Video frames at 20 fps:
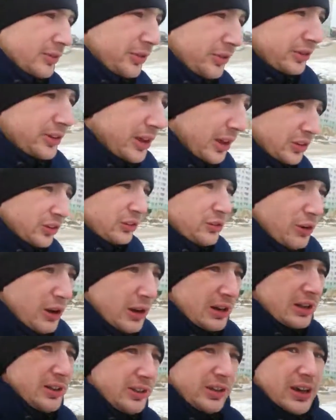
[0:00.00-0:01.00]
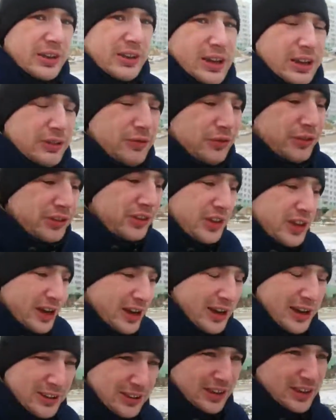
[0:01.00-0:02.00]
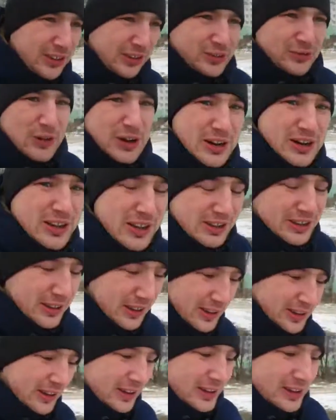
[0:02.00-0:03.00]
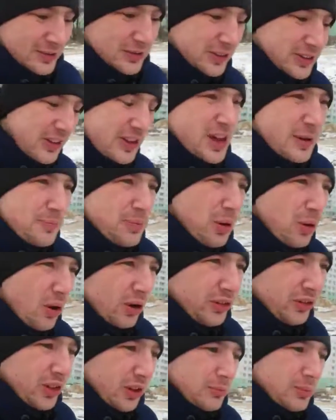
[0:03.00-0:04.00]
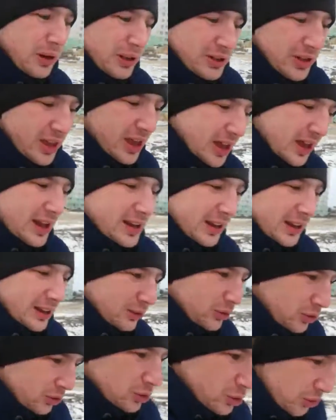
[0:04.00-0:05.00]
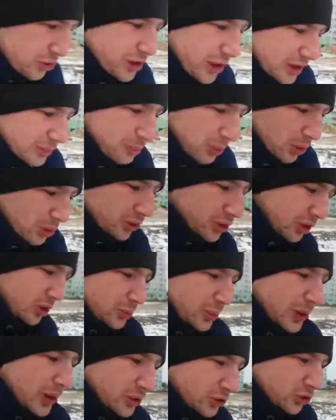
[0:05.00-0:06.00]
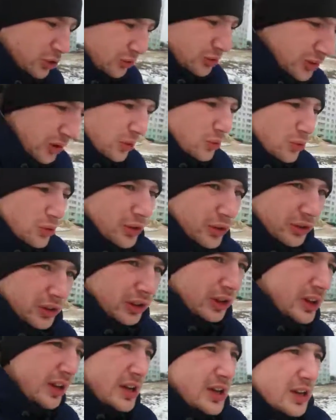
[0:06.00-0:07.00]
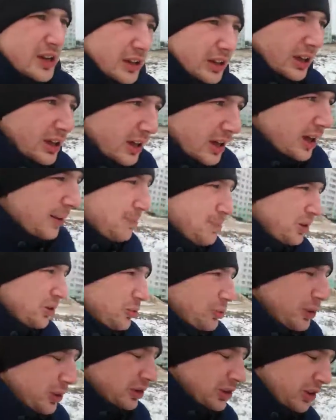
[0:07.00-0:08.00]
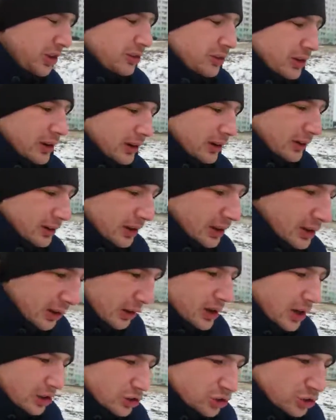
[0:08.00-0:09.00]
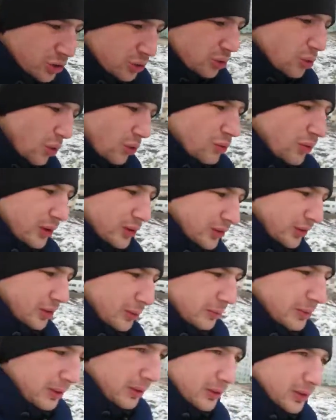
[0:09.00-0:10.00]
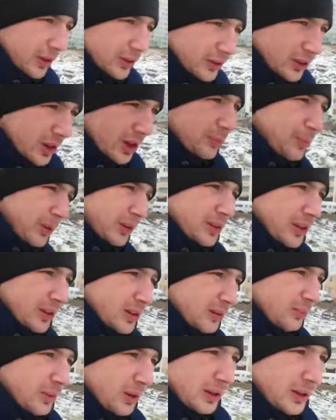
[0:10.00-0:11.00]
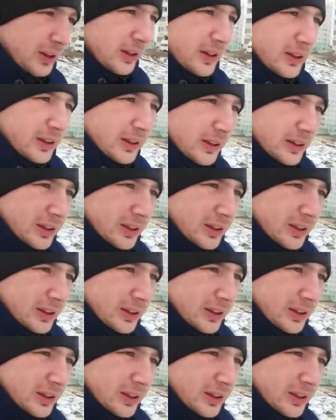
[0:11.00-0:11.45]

Все свалить хотят, все хотят свалить. Все просто, блин, реально, людей просто спрашивают на улице, какая перспектива, какая что у вас там, западная там, блядь.